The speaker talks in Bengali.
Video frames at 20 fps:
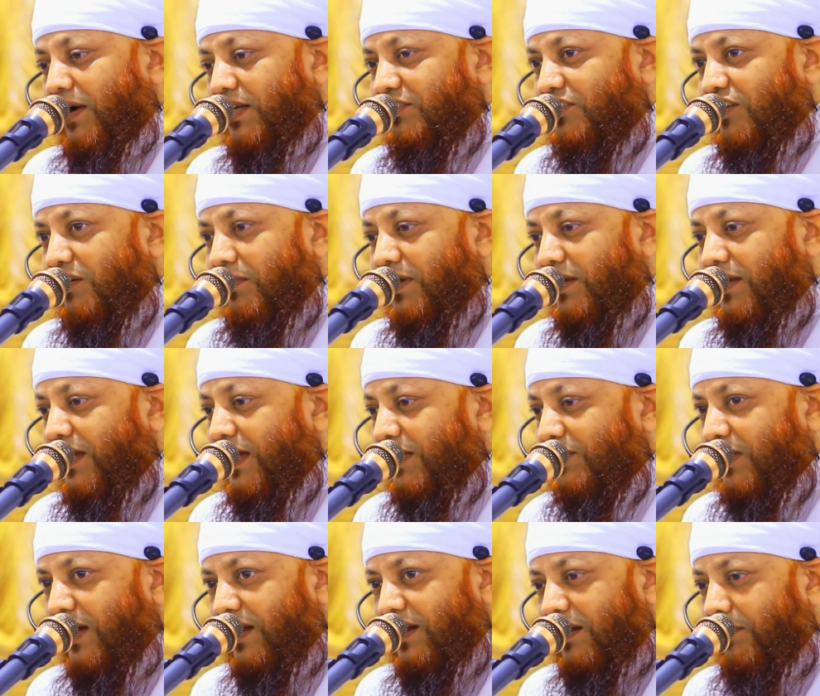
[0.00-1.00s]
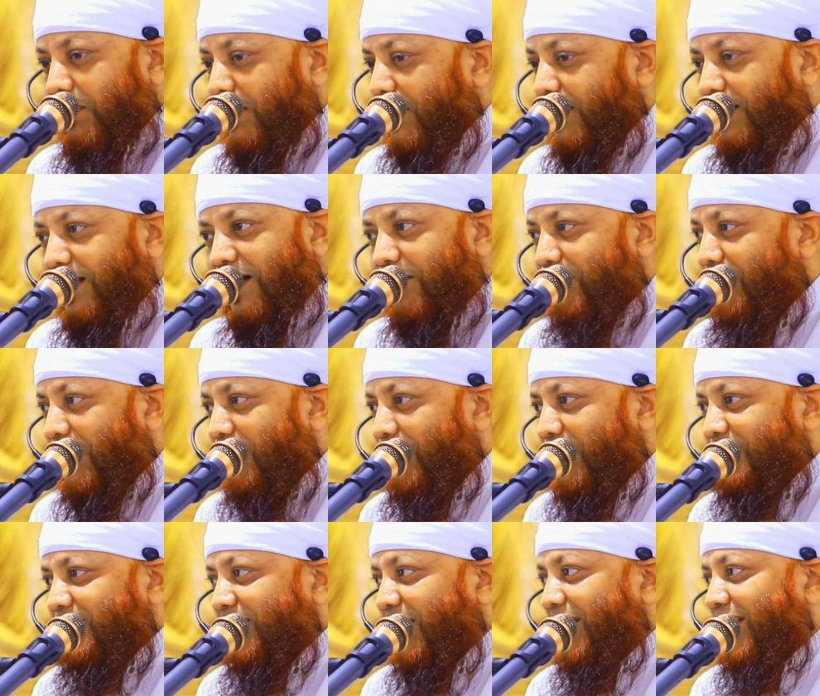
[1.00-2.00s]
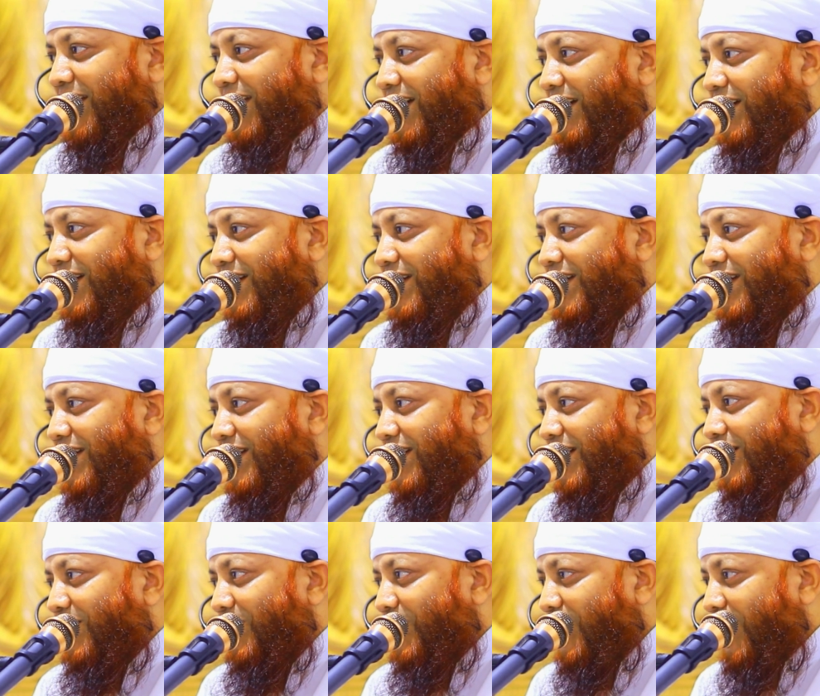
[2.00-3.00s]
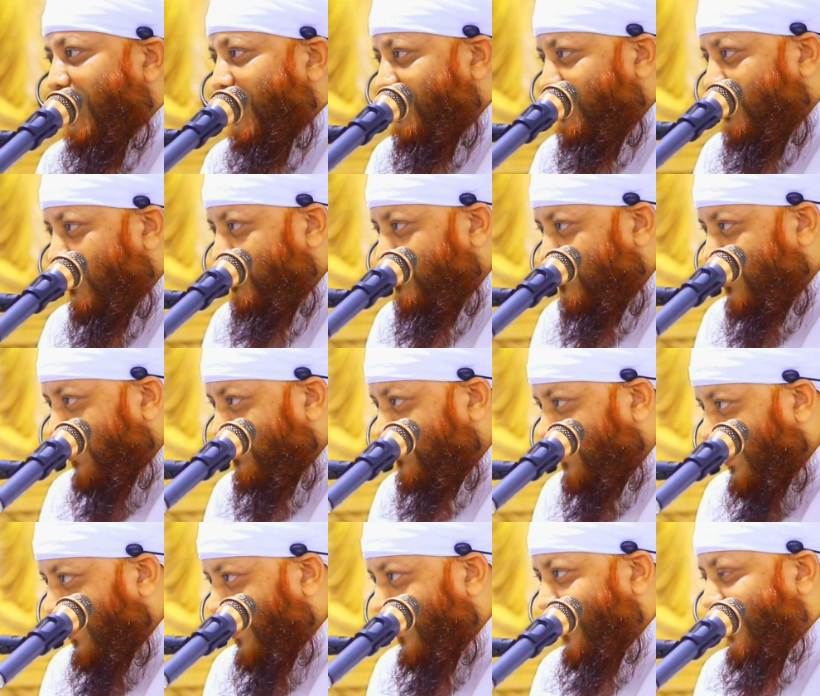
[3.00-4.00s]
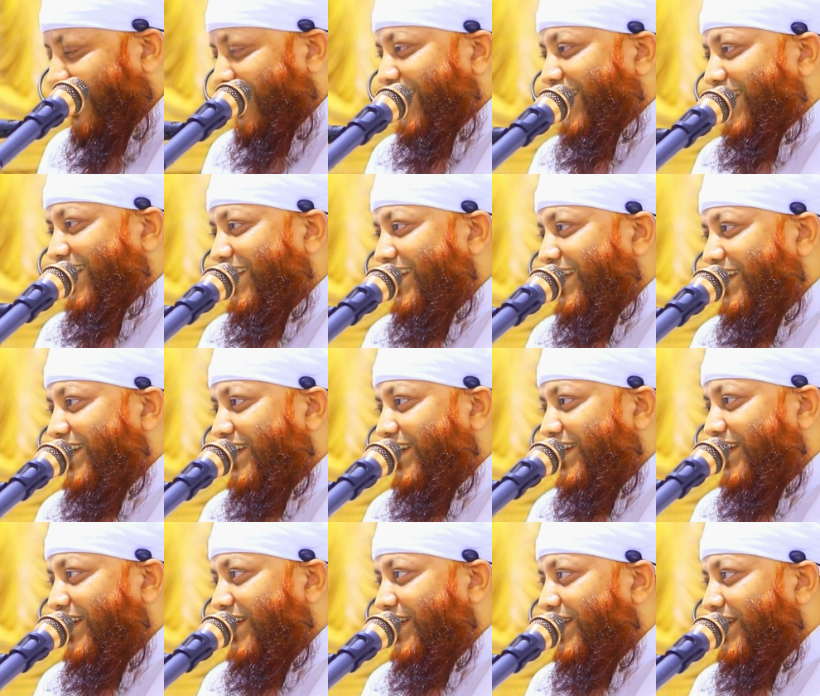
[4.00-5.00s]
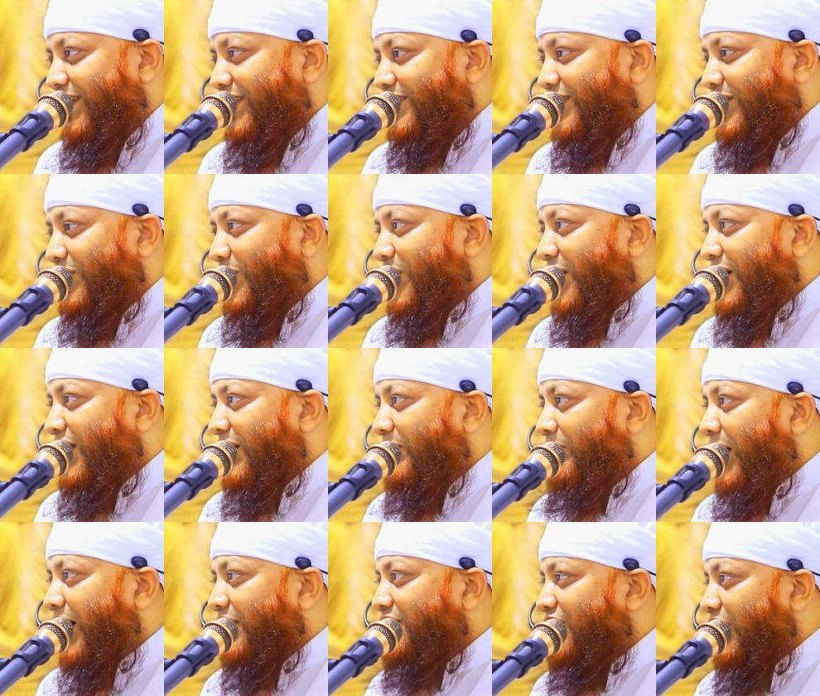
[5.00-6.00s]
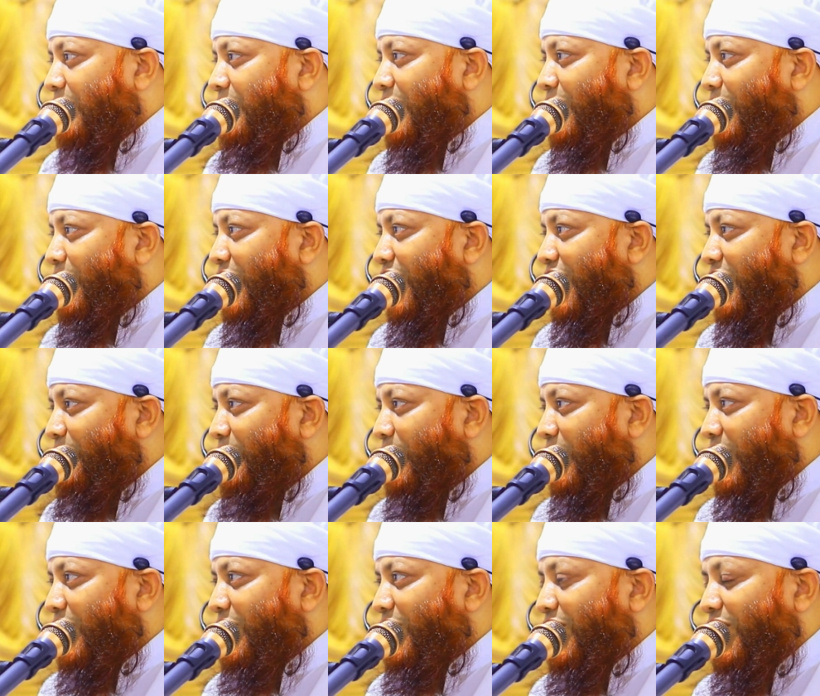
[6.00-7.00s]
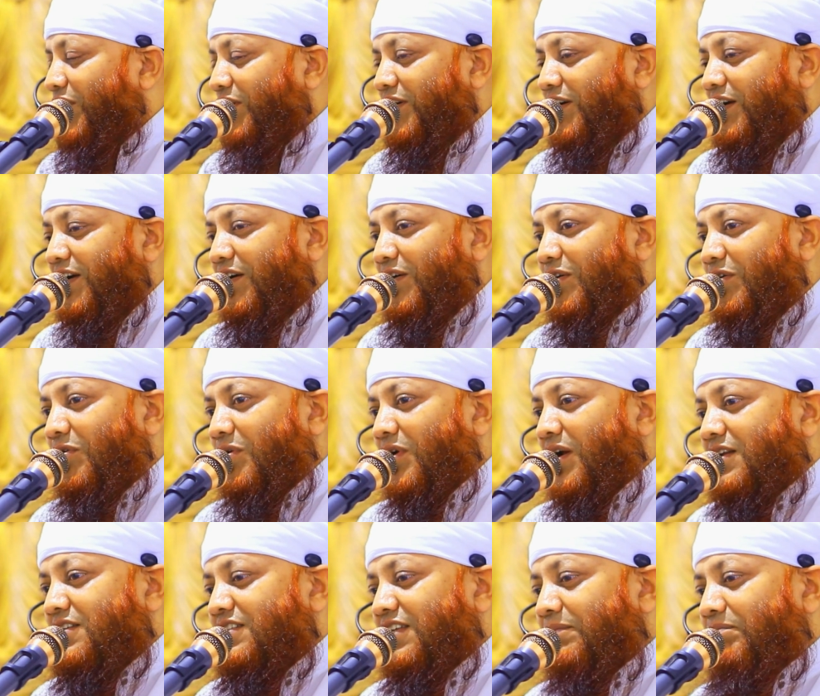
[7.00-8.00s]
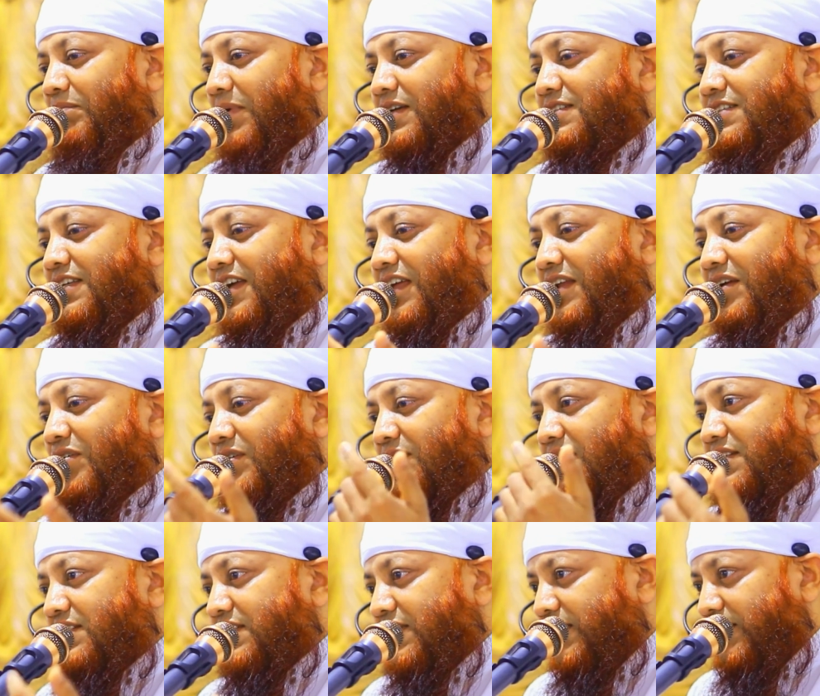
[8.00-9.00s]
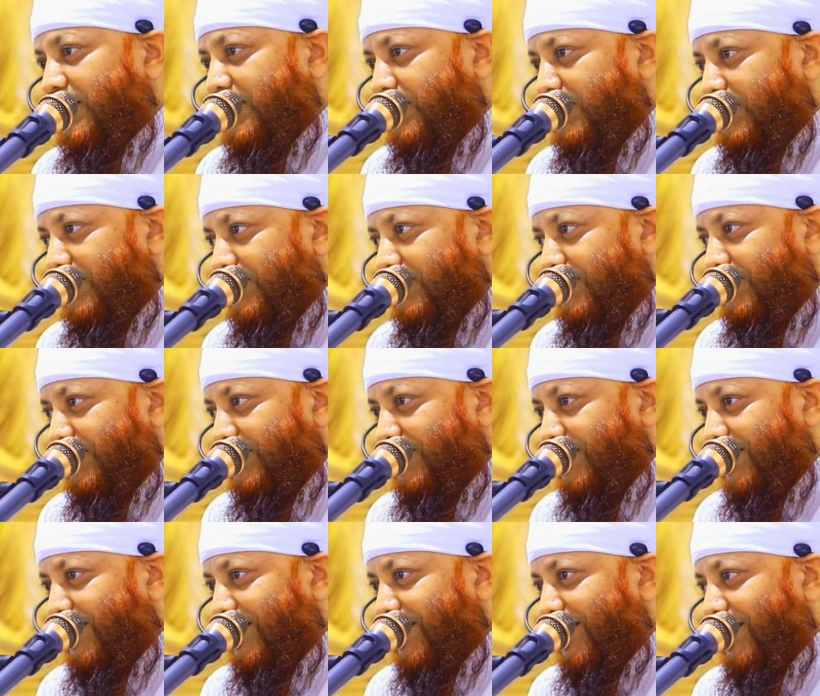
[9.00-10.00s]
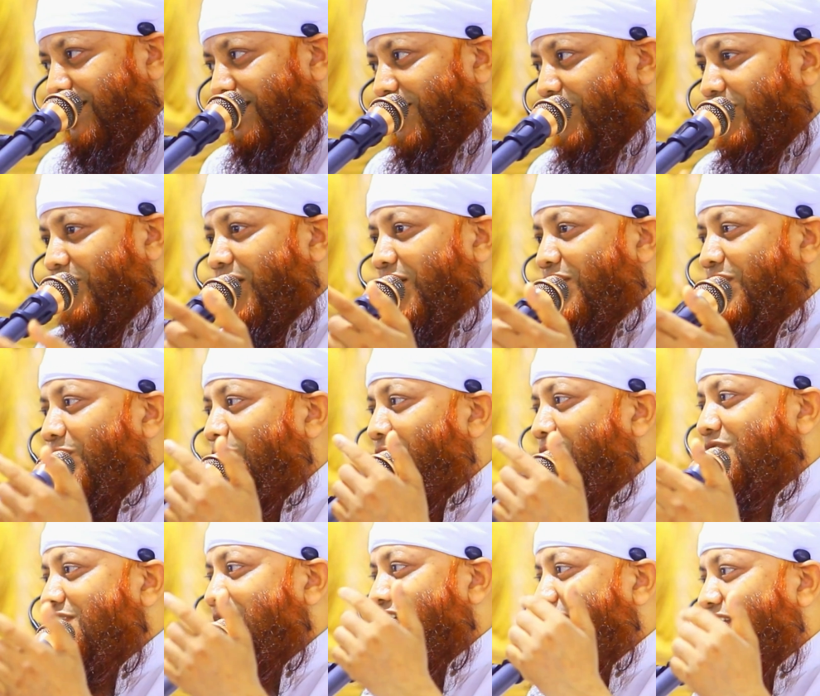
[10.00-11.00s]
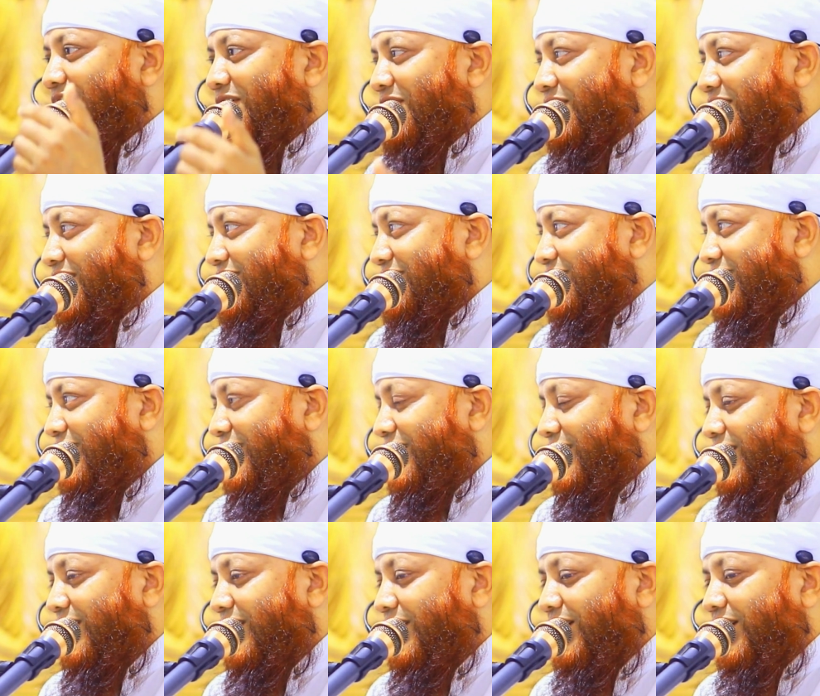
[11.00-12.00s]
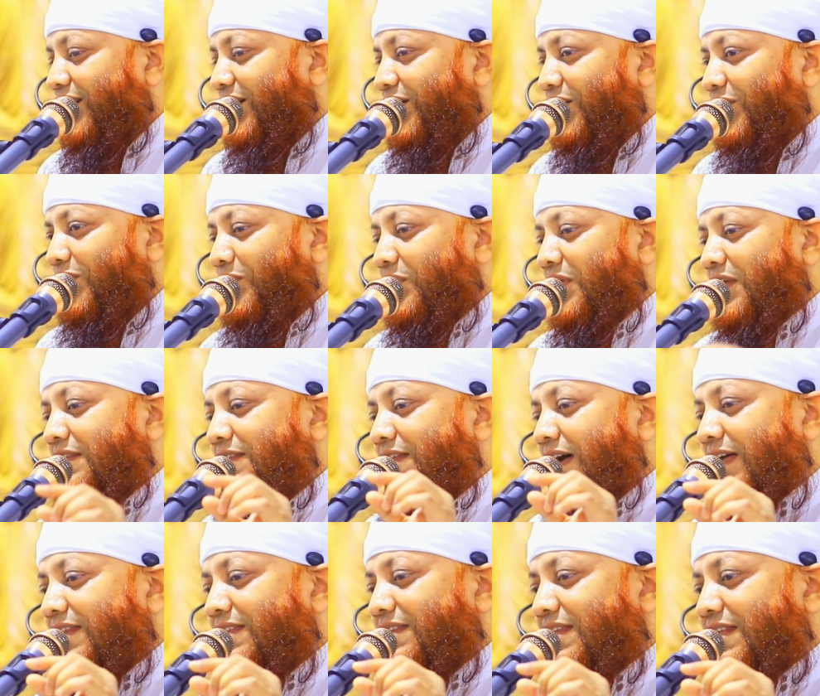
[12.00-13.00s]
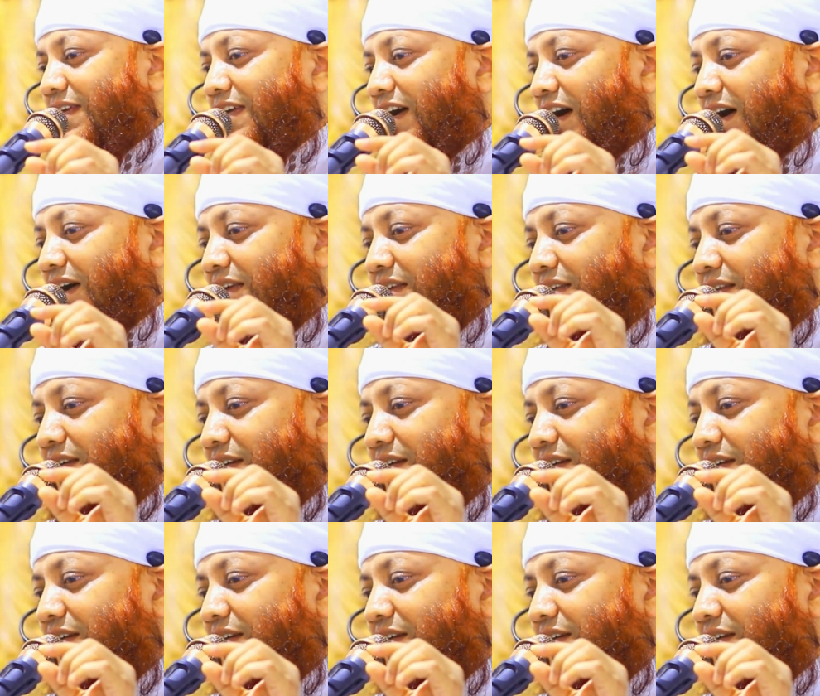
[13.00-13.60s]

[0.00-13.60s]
বাথরুমে গিয়ে তো আল্লাহবাকের নাম নেওয়া যায় না ওইখানে চুপচাপ থাকা লাগে তো ওখানে বাথরুমে ঢুকার পরেও ওনার জিব্বা জিকির করতেছে ওনার ঠোঁট জিকির করতেছে উনি দাঁত দিয়া